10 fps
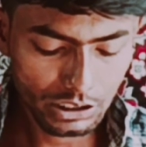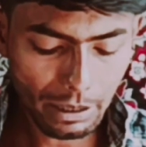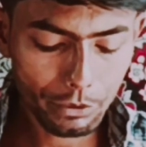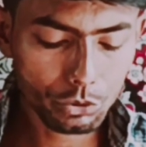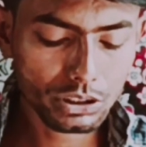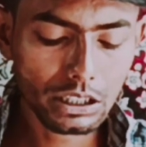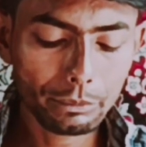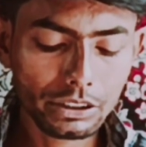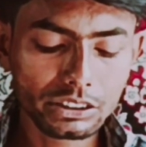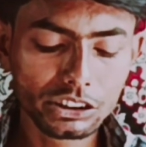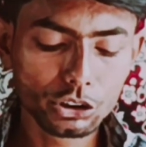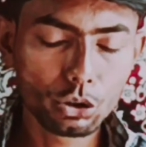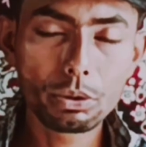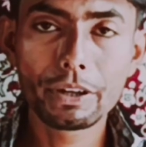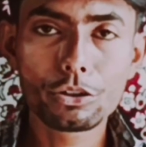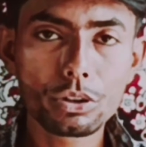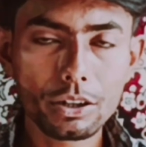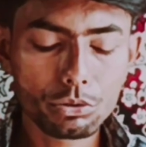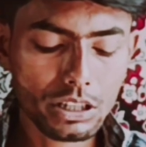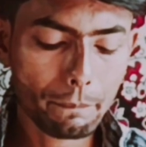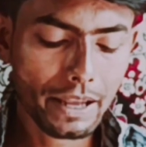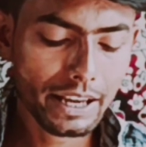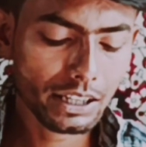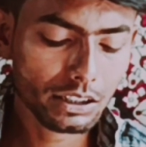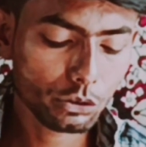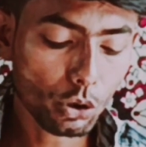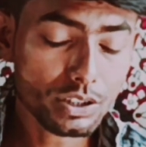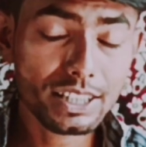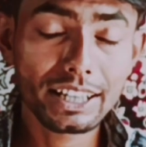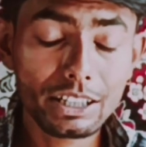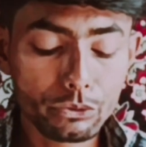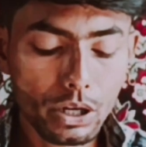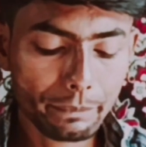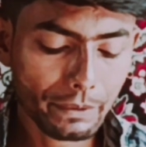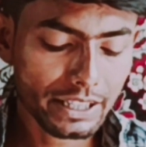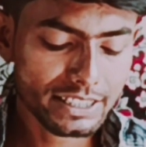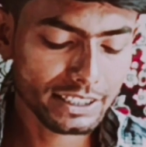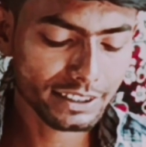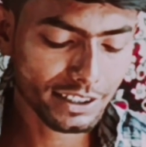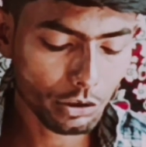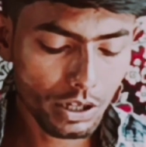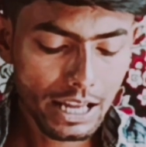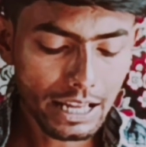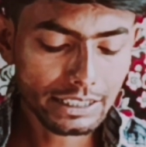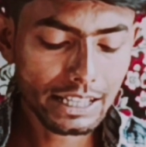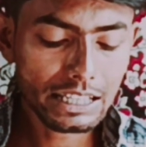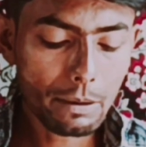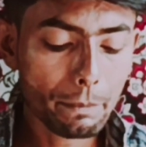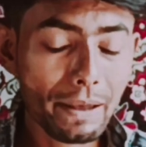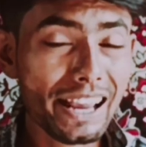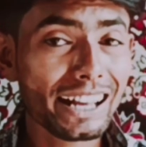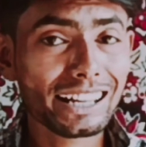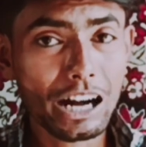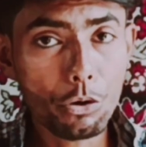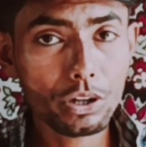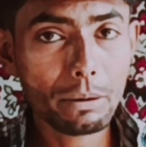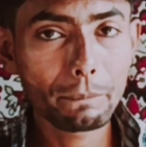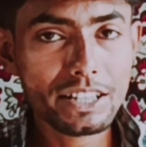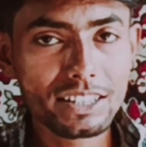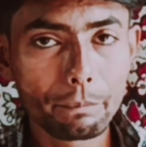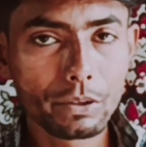तो यहाँ पे उसका मतलब कि जिसको भी भेजोगे उसका बैंक कौन सा है वो पहले सिलेक्ट करो एंड देन यहाँ पे बैंक अकाउंट नंबर